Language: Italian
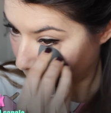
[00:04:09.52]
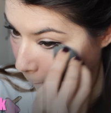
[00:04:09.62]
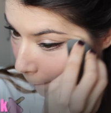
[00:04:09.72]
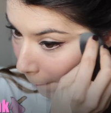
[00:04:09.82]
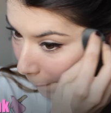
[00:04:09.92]

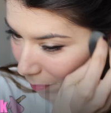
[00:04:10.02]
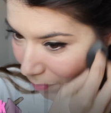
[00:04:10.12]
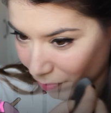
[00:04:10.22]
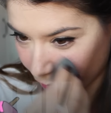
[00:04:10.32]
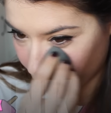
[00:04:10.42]
Quindi
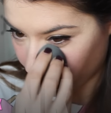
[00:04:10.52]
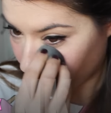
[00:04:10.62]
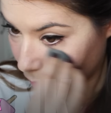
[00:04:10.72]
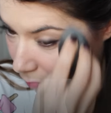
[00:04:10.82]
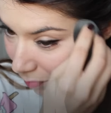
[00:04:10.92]
una volta
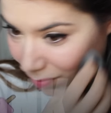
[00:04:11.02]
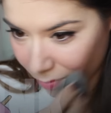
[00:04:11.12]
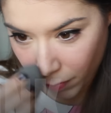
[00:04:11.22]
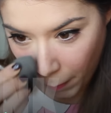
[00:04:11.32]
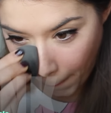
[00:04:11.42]
che
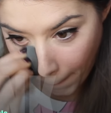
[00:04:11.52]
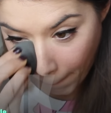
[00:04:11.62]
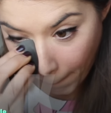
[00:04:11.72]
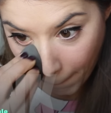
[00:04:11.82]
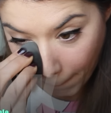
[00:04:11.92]
abbiamo
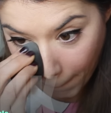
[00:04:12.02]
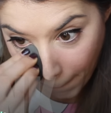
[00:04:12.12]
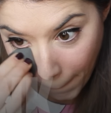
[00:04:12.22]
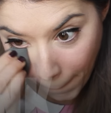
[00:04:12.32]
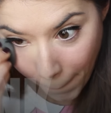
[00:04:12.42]
sfumato
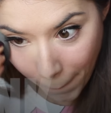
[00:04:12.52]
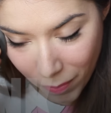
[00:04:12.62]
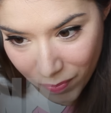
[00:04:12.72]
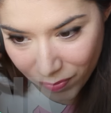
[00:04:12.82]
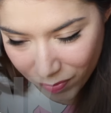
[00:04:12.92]
per bene
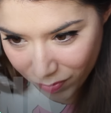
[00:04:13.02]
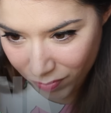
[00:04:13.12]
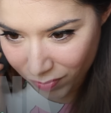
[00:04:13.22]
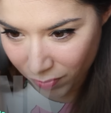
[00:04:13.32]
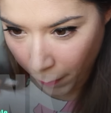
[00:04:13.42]
tutti i
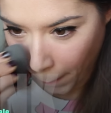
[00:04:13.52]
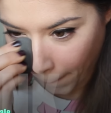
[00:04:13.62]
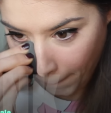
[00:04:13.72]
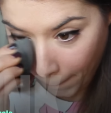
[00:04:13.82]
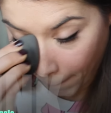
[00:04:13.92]
prodotti in
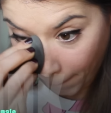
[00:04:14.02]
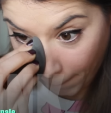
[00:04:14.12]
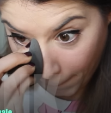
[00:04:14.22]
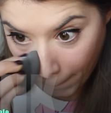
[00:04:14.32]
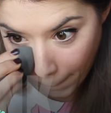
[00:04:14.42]
crema che
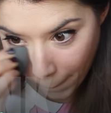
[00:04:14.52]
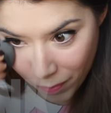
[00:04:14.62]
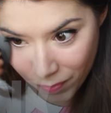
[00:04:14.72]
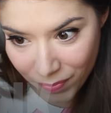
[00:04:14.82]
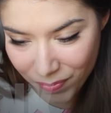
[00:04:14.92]
abbiamo
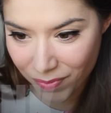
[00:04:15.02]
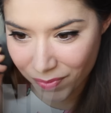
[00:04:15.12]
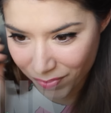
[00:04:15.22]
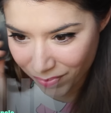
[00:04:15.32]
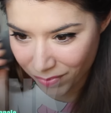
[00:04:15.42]

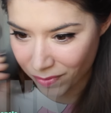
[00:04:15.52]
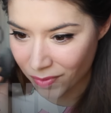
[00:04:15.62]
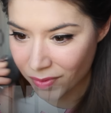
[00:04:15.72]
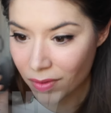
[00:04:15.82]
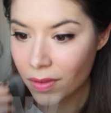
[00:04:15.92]
messo,
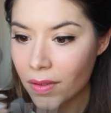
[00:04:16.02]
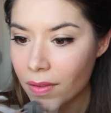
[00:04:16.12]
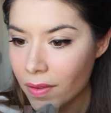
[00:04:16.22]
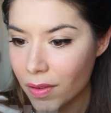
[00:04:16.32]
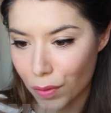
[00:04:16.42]
bisogna
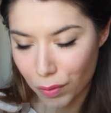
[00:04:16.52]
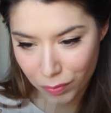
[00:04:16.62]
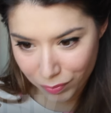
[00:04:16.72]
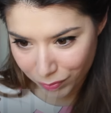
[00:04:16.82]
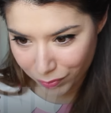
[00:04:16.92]
andare a
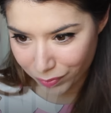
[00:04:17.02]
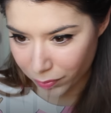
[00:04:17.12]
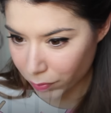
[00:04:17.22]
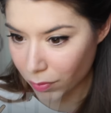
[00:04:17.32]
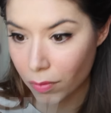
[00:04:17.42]

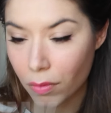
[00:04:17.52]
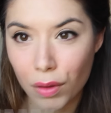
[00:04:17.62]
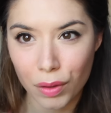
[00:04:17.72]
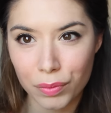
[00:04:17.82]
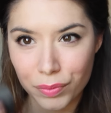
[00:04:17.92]
fissarli un po'
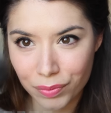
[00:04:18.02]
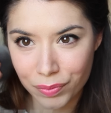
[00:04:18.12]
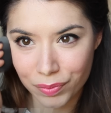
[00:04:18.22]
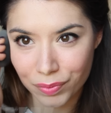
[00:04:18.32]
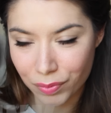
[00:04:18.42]
con dei
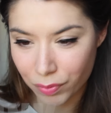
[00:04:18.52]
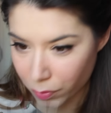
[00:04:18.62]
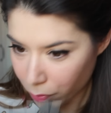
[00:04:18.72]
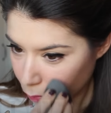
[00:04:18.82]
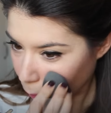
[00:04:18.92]
prodotti in
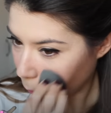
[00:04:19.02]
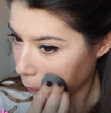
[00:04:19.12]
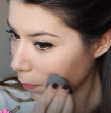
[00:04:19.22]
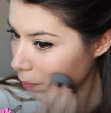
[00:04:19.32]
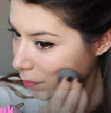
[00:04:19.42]

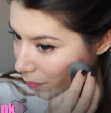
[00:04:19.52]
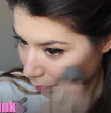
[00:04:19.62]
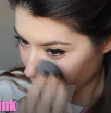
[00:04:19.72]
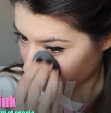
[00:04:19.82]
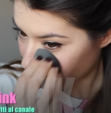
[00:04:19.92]
polvere,
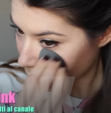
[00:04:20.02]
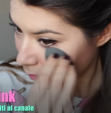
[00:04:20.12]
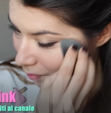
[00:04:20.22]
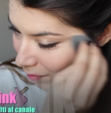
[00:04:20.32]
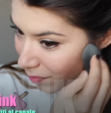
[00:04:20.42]
altrimenti
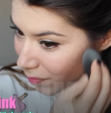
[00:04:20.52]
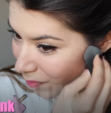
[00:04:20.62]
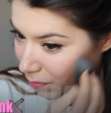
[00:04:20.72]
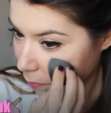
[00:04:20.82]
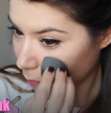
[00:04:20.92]
non
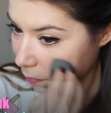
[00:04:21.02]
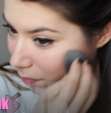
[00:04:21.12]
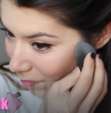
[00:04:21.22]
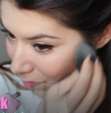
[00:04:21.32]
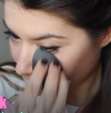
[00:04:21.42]
durerà a
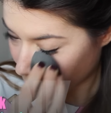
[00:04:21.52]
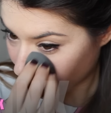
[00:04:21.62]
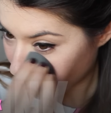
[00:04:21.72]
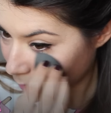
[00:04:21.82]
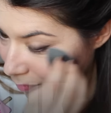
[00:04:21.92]
lungo la nostra
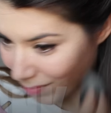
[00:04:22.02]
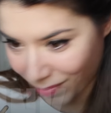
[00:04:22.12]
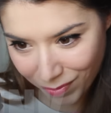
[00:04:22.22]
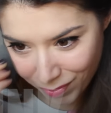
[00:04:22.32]
base.